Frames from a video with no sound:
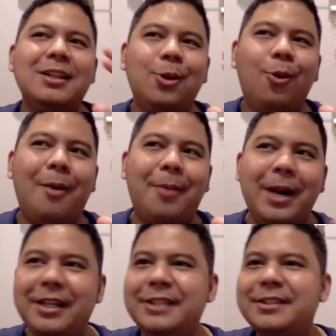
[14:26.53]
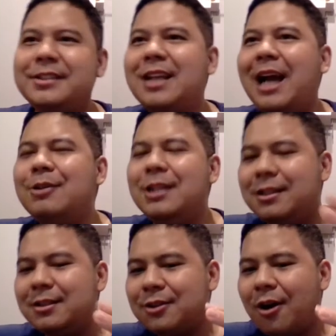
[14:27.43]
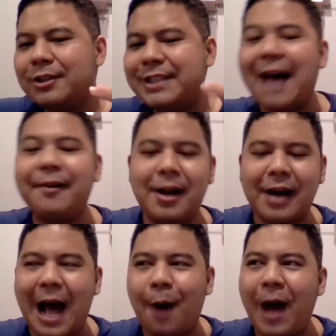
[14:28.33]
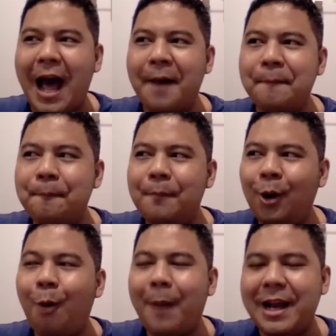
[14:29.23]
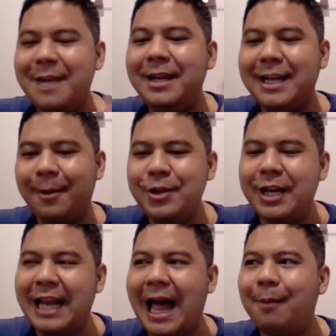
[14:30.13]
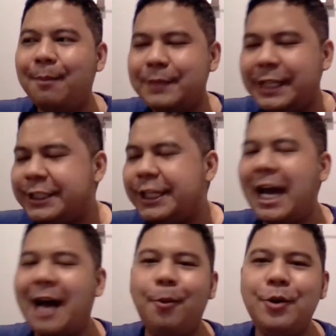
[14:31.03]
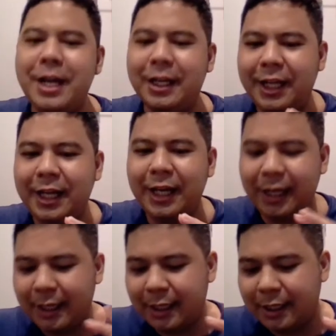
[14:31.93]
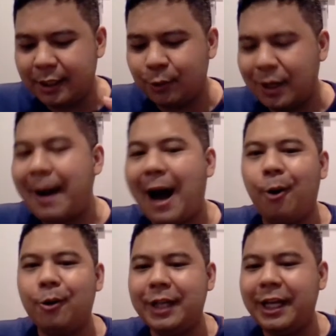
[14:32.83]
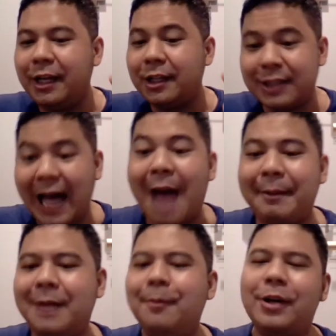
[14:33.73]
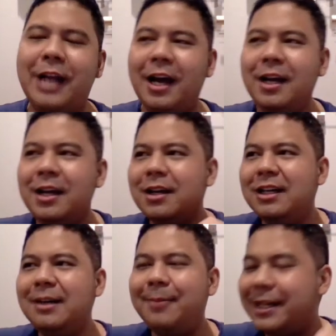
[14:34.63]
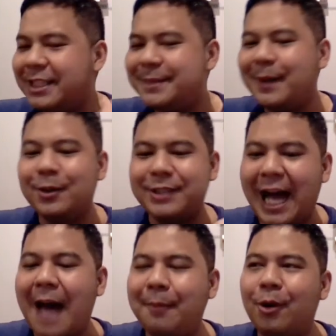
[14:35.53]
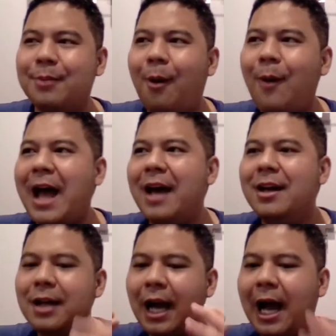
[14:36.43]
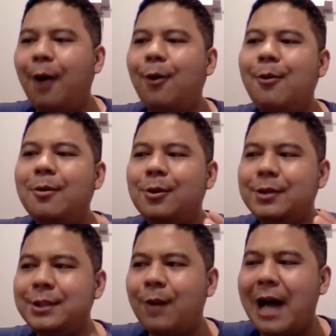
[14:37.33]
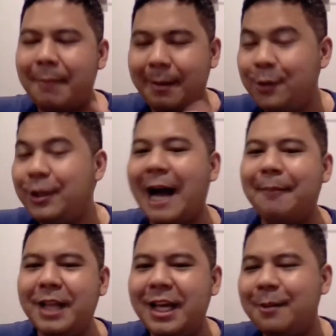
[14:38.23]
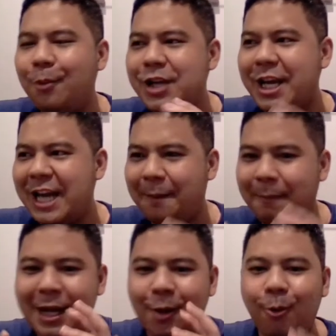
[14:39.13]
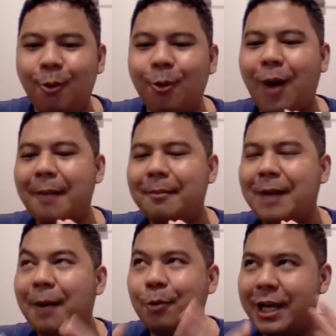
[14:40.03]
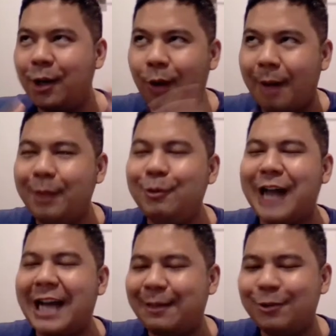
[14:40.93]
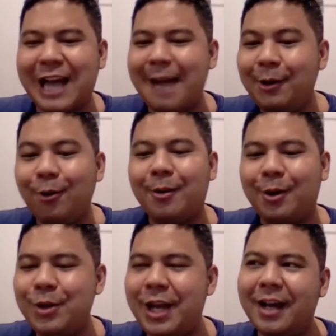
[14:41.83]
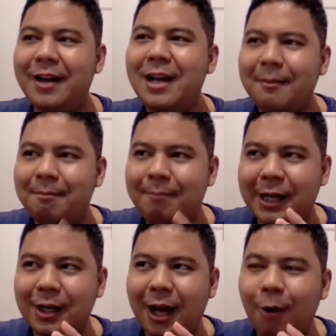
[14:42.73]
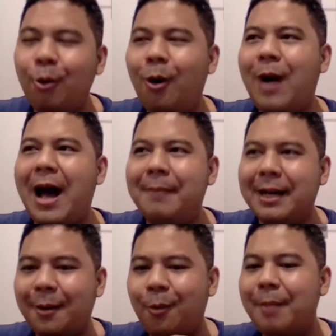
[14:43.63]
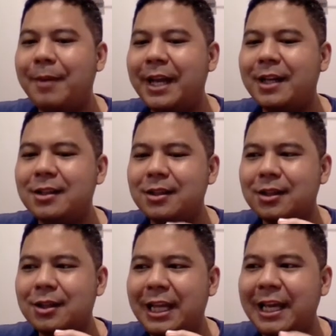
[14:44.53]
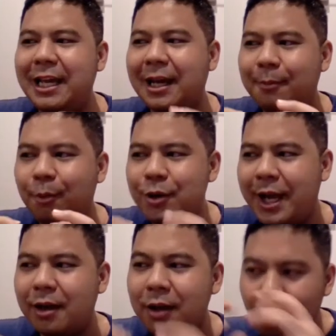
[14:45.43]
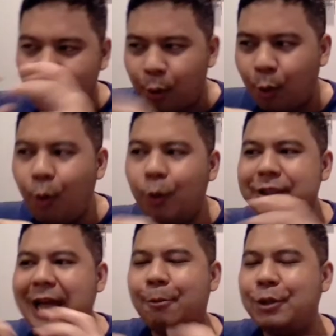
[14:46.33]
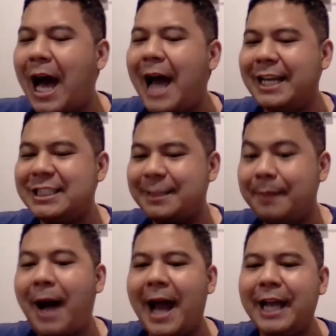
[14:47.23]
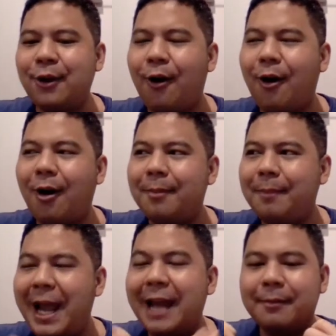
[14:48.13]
ตัว Prentiss เขาถึงต้องสร้างเรื่องราวว่า โลกใบนี้ไม่เหลือผู้หญิงแล้วที่จริงอ่ะผู้หญิงที่อยู่ในเผ่าที่ตายไปทั้งหมดเนี่ยคือ Prentiss เป็นคนสังหารหมดเพราะว่าเขารู้สึกว่ามันไม่ยุติธรรมที่ผู้หญิงเนี่ยไม่รู้ความอ่าผู้หญิงรู้ความคิดผู้ชายแต่ผู้ชายไม่รู้ความคิดผู้หญิงมันเขากลัวว่าเหมือนกับความคิดที่ผู้หญิงรู้จากผู้ชายเนี่ยจะเป็นภัยต่อเพศ